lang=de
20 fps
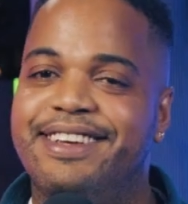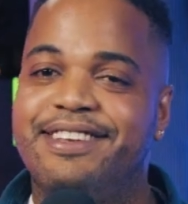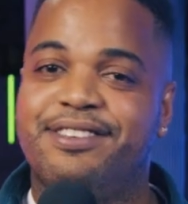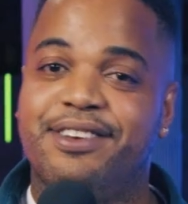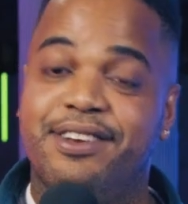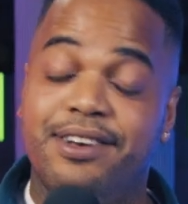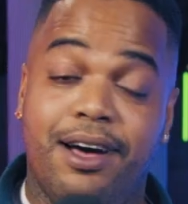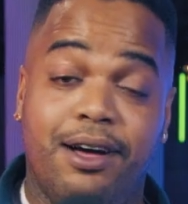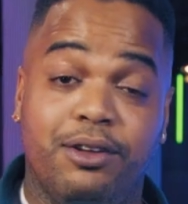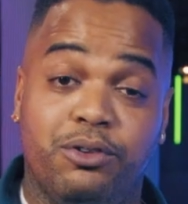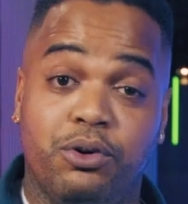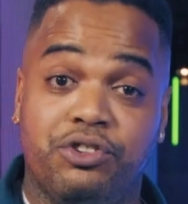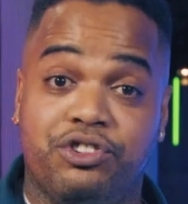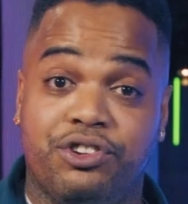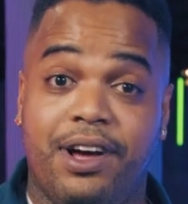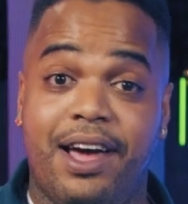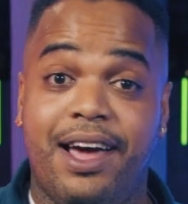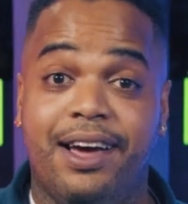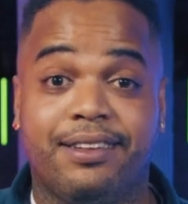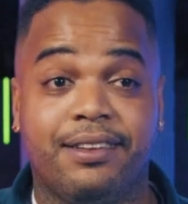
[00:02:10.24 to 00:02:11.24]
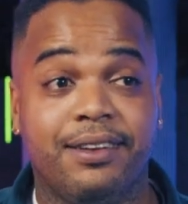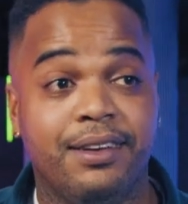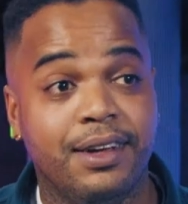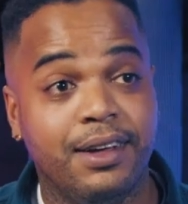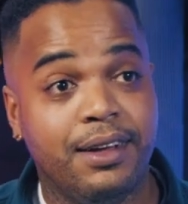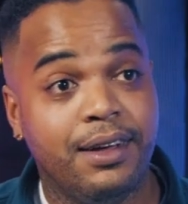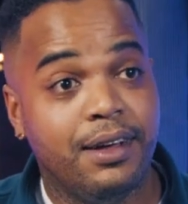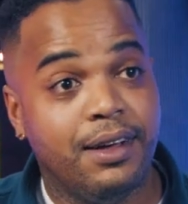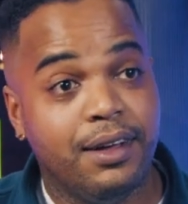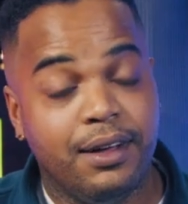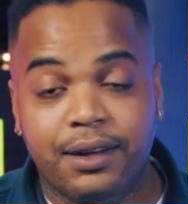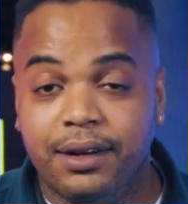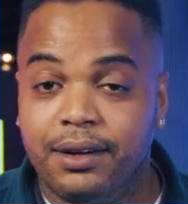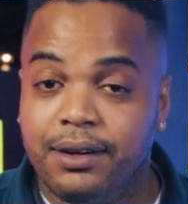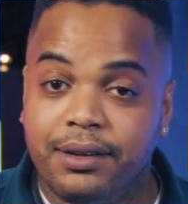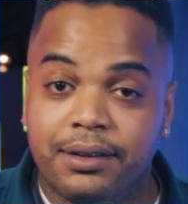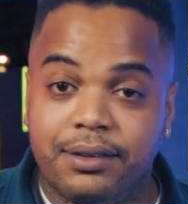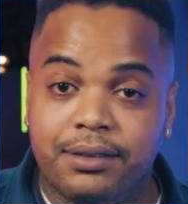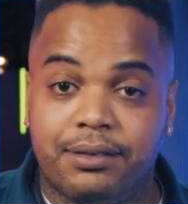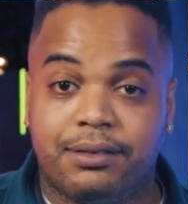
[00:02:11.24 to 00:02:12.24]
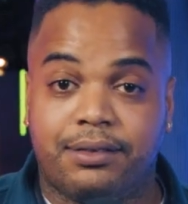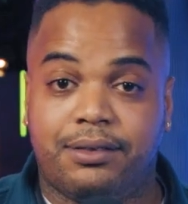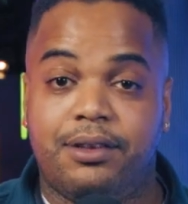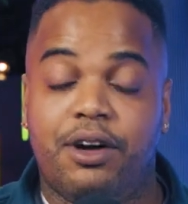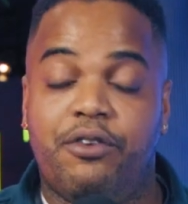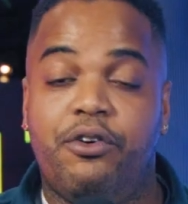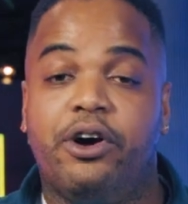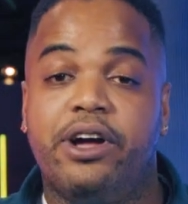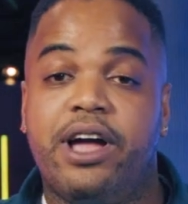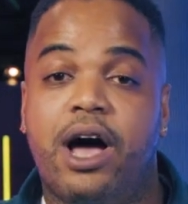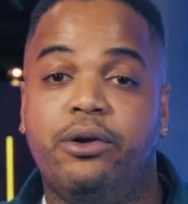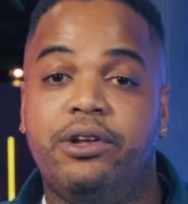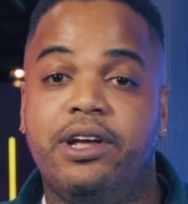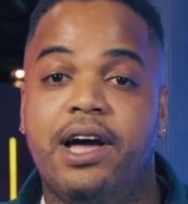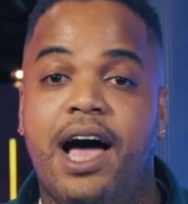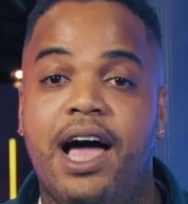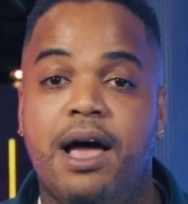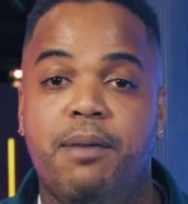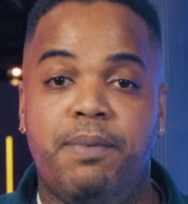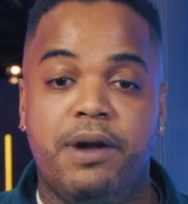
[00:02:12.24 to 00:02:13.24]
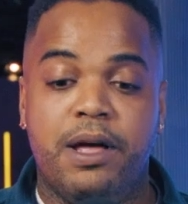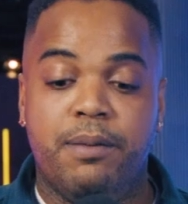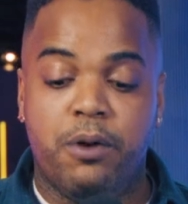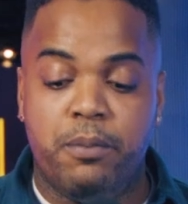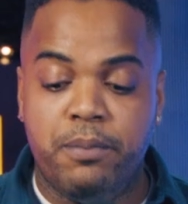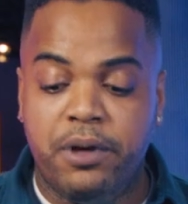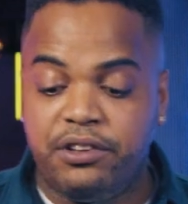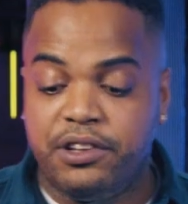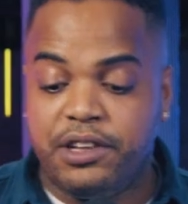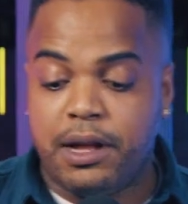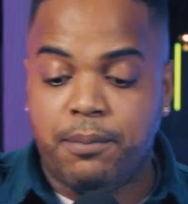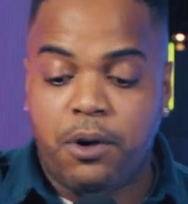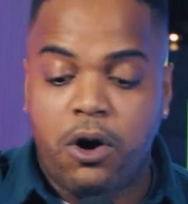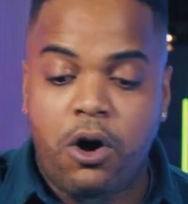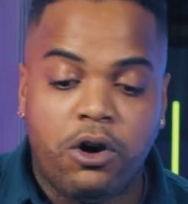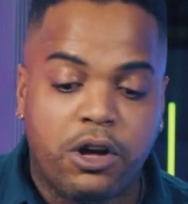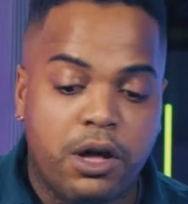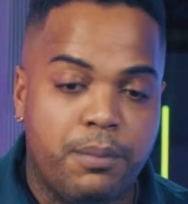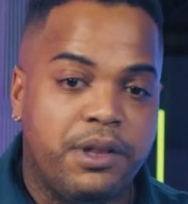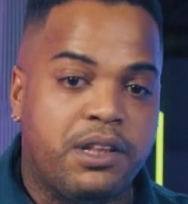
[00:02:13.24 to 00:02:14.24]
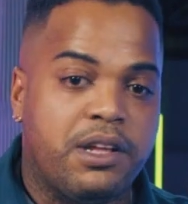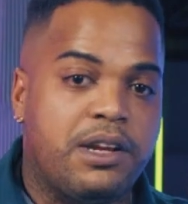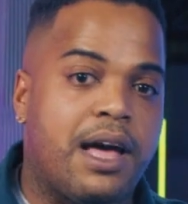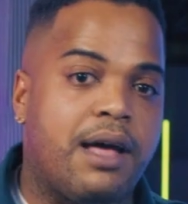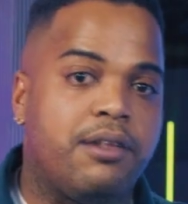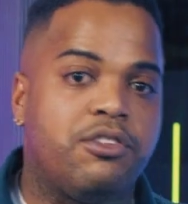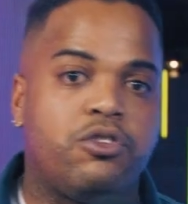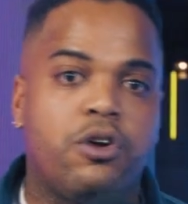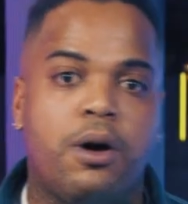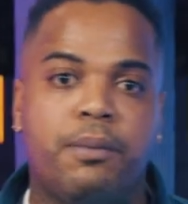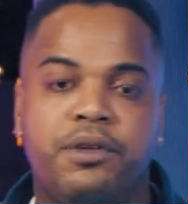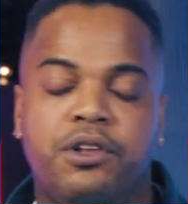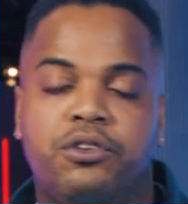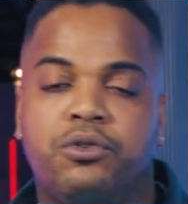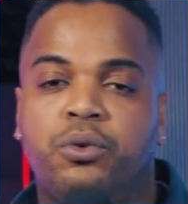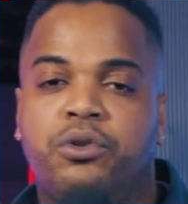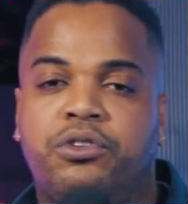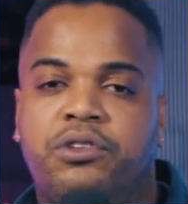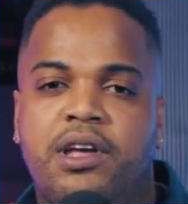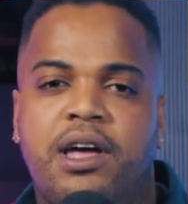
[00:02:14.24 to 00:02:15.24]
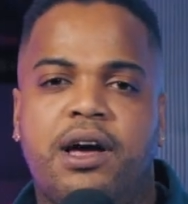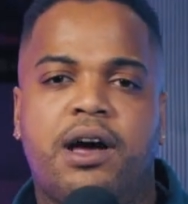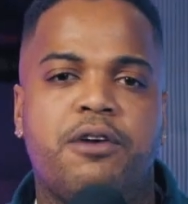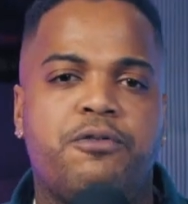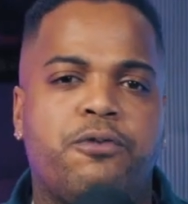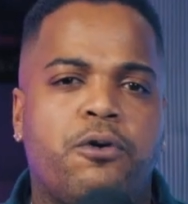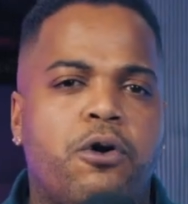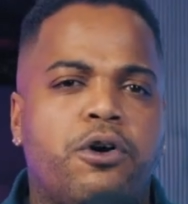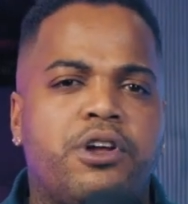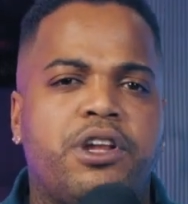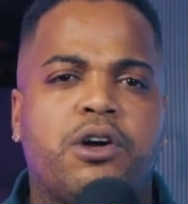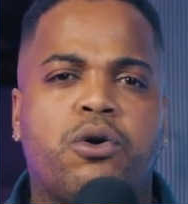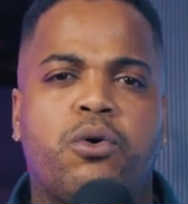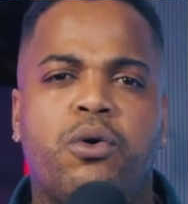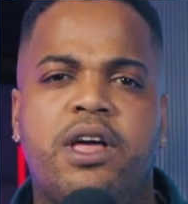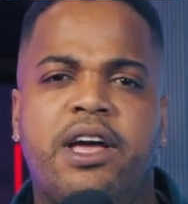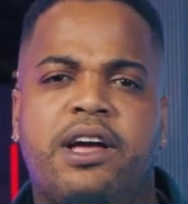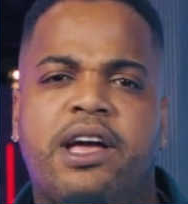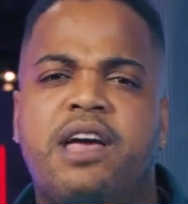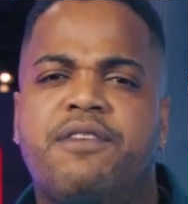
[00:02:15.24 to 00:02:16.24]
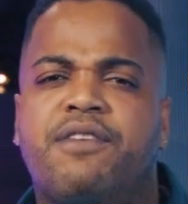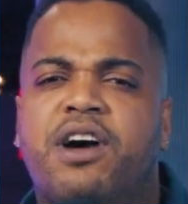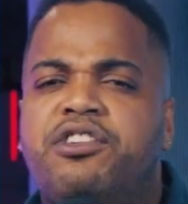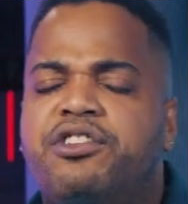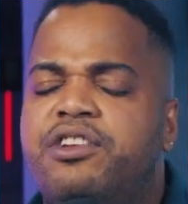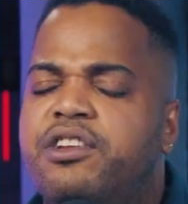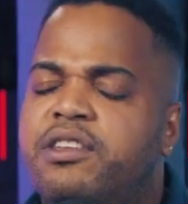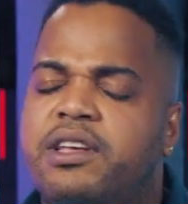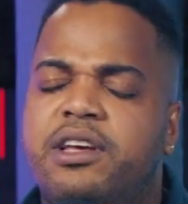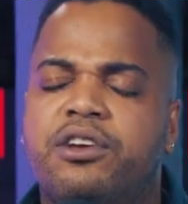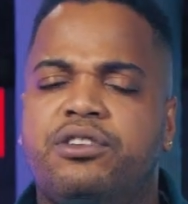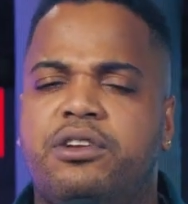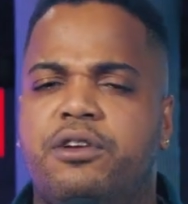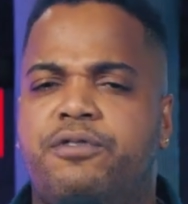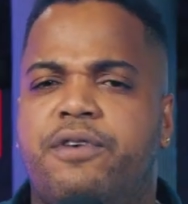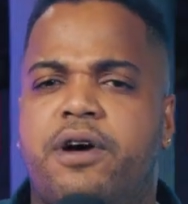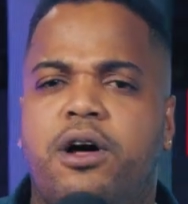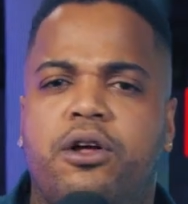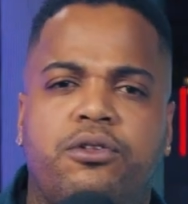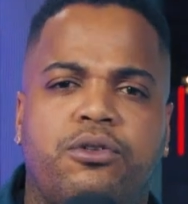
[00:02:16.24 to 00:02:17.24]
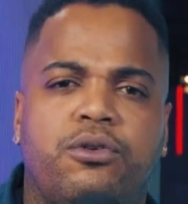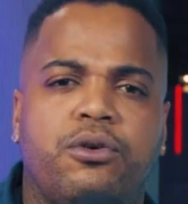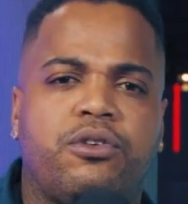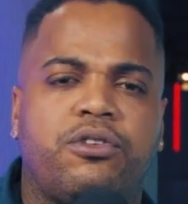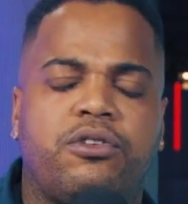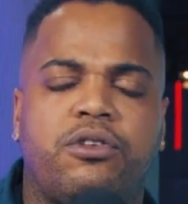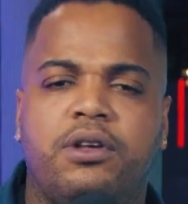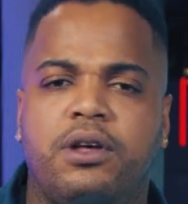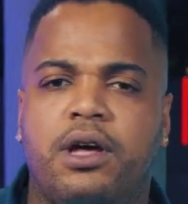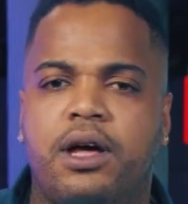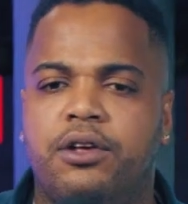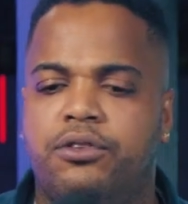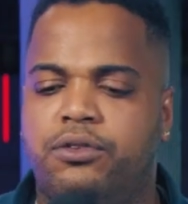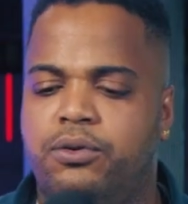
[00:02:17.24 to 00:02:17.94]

ich so, ja, du hast recht. Da wäre ich auch die bleiben. Und wir sind am Hocken miteinander, so am Diskutieren. Ich frage den Kollegen, hey, weißt du, das erste Fahrzeug war? Er